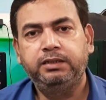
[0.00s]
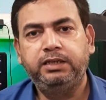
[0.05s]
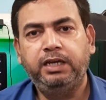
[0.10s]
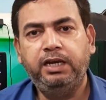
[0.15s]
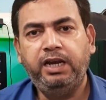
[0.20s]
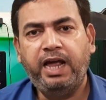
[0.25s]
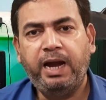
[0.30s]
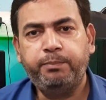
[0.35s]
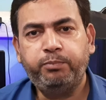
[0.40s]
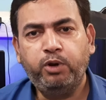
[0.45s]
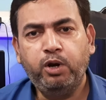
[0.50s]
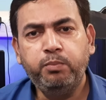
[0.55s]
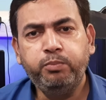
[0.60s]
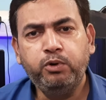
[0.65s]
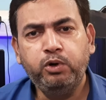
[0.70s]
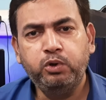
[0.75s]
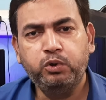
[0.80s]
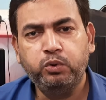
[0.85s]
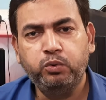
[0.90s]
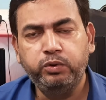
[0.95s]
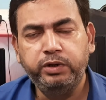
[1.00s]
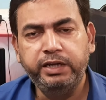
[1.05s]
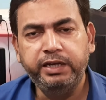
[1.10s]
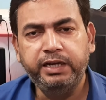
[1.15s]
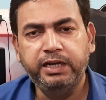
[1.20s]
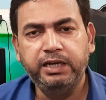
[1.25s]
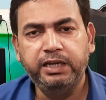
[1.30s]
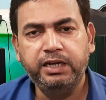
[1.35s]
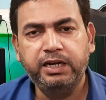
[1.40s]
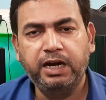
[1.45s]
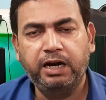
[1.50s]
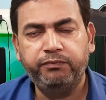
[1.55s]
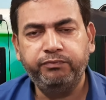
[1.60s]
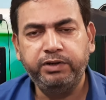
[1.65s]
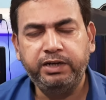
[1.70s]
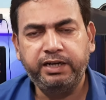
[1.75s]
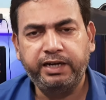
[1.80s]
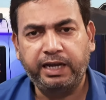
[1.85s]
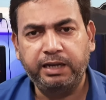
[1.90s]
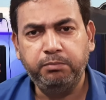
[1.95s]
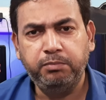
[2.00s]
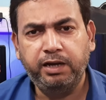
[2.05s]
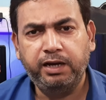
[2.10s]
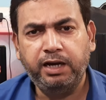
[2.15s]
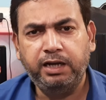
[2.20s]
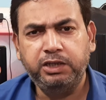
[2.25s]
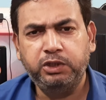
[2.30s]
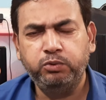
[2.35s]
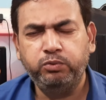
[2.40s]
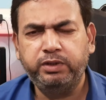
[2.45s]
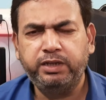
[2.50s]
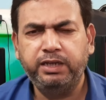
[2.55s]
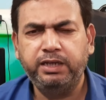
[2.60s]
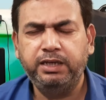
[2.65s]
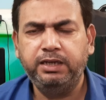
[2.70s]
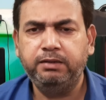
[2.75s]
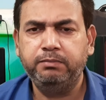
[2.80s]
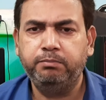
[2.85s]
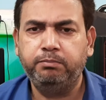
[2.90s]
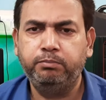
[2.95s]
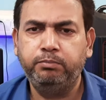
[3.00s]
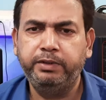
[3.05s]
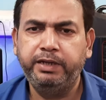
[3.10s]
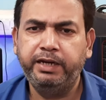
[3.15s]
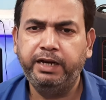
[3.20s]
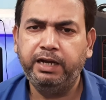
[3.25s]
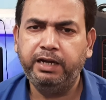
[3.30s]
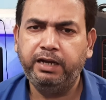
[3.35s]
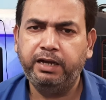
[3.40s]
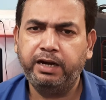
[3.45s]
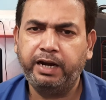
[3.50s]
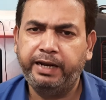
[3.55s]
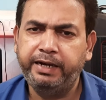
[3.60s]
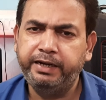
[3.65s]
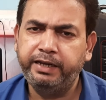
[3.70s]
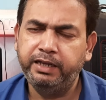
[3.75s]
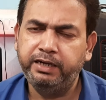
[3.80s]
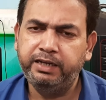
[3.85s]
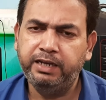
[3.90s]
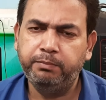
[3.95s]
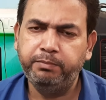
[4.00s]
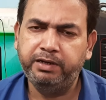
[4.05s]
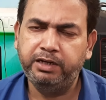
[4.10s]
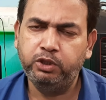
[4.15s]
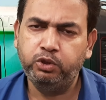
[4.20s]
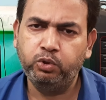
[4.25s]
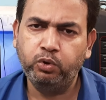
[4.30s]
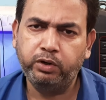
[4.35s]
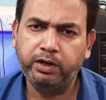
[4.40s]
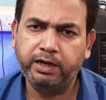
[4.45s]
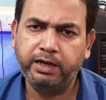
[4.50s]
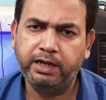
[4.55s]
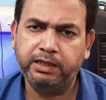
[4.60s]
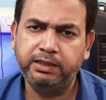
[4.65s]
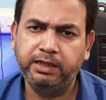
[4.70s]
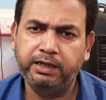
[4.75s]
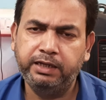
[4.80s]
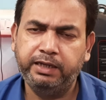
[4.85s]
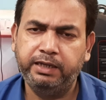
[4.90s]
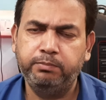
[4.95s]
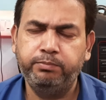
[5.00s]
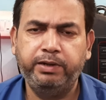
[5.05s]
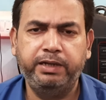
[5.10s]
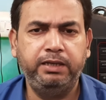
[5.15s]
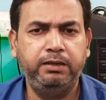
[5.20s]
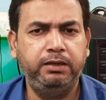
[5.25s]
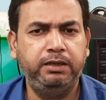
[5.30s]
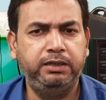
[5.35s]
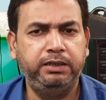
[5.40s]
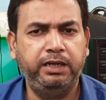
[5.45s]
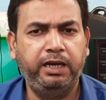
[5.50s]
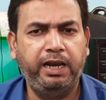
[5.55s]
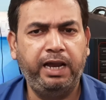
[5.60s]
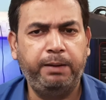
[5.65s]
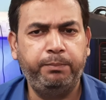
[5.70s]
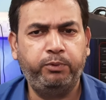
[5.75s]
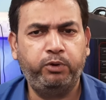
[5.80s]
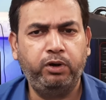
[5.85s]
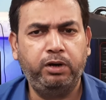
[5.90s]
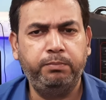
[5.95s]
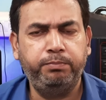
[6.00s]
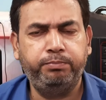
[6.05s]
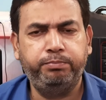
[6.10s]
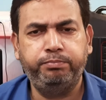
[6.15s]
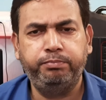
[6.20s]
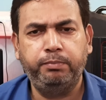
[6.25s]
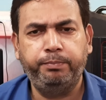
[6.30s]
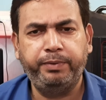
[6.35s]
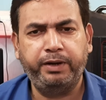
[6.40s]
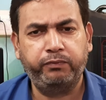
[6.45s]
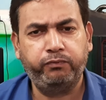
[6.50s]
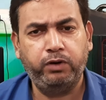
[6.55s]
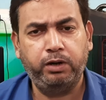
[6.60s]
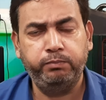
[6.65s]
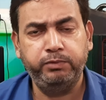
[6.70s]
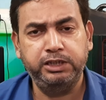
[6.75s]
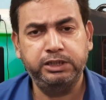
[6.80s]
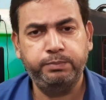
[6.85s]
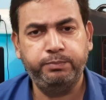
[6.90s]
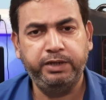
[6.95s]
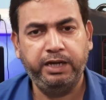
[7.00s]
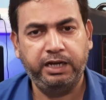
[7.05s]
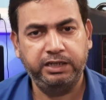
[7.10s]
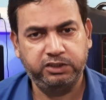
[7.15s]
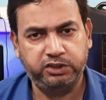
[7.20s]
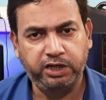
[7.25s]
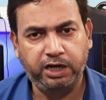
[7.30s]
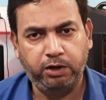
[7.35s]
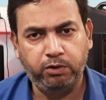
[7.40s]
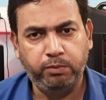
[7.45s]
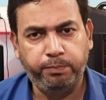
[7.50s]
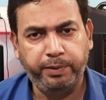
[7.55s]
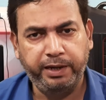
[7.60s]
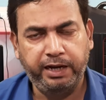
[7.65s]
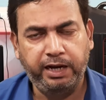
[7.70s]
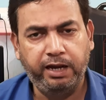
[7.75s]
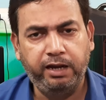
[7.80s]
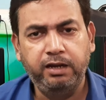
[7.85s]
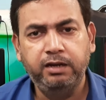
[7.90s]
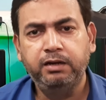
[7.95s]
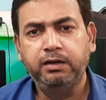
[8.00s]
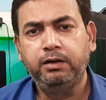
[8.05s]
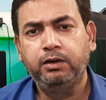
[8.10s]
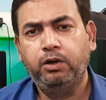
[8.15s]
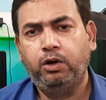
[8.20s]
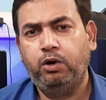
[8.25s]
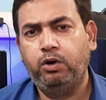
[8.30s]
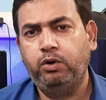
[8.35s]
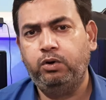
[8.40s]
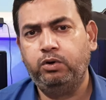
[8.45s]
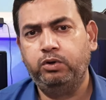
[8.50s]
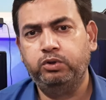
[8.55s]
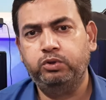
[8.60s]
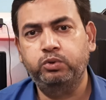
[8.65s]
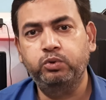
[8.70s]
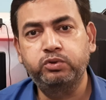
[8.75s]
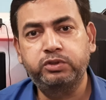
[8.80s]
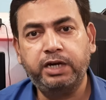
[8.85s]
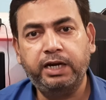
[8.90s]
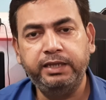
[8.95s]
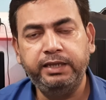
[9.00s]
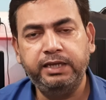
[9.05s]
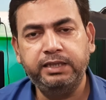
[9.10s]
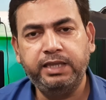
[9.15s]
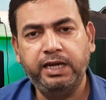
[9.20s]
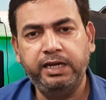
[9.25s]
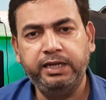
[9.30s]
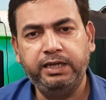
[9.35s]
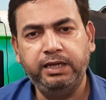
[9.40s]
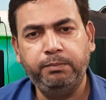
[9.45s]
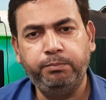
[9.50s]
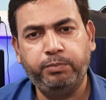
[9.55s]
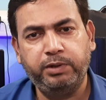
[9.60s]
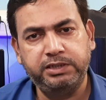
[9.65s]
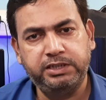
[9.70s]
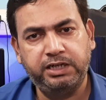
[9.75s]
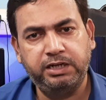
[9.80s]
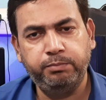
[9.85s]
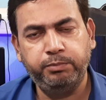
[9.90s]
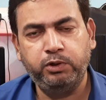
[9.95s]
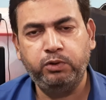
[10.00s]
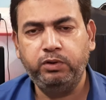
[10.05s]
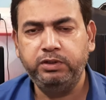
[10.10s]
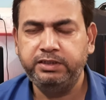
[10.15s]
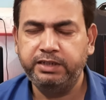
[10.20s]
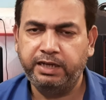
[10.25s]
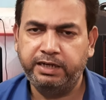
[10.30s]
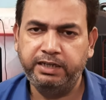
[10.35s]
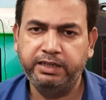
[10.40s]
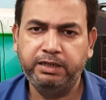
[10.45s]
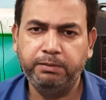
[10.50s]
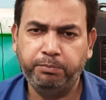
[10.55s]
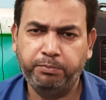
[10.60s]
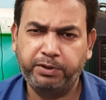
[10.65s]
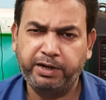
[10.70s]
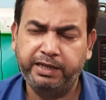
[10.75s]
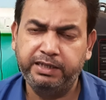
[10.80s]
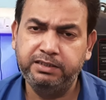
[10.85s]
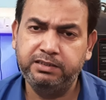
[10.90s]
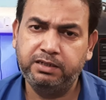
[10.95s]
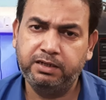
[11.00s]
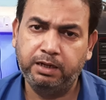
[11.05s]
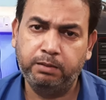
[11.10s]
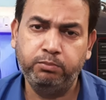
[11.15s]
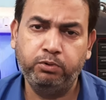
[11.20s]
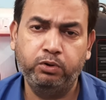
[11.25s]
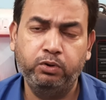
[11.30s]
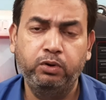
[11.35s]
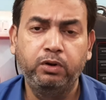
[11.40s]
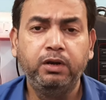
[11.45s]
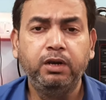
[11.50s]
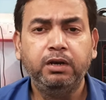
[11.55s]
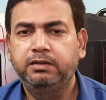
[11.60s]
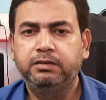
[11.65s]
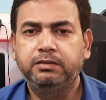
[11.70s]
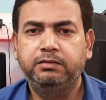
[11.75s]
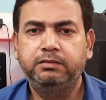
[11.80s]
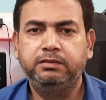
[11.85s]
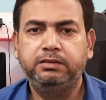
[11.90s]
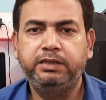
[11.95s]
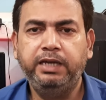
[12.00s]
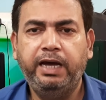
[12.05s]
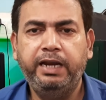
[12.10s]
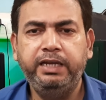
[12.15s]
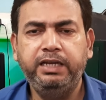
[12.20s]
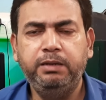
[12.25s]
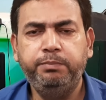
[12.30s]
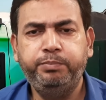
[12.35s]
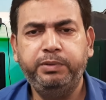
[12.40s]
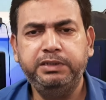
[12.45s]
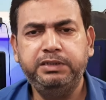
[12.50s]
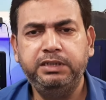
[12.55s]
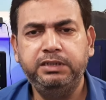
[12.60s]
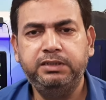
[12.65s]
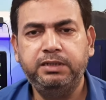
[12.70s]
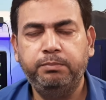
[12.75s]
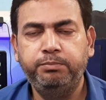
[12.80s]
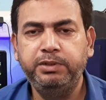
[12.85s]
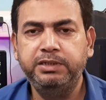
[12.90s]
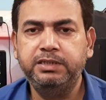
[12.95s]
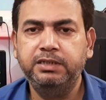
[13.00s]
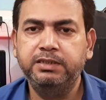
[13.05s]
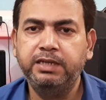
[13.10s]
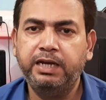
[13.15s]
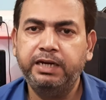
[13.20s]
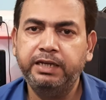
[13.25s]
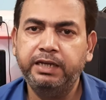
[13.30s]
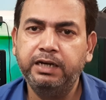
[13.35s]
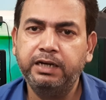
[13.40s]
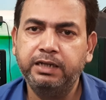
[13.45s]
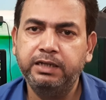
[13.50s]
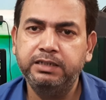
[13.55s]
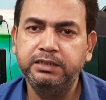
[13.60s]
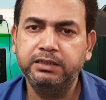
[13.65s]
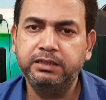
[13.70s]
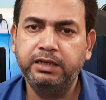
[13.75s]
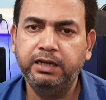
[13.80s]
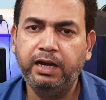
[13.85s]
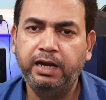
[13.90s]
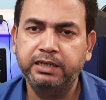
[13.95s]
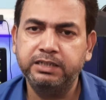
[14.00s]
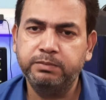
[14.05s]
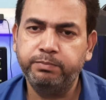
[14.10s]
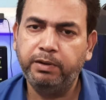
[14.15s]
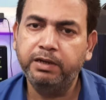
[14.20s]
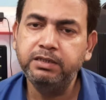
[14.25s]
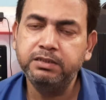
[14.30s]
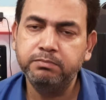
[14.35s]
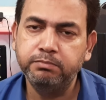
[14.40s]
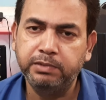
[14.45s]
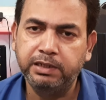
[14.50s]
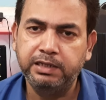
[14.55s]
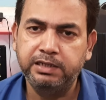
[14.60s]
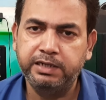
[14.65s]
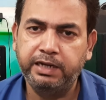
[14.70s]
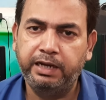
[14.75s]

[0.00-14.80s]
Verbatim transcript: ये लैपटॉप को ढूंढने के लिए काफ़ी टाइम लगा क्योंकि मेरा क्राइटेरिया मैंने दो रखा था कि भाई ये लैपटॉप परफॉर्मेंस में अच्छा हो पहला और दूसरा ये था कि बजट में हो यानी कि प्राइस कम हो यानी कि पच्चीस छब्बीस हज़ार के रेंज के आसपास मिल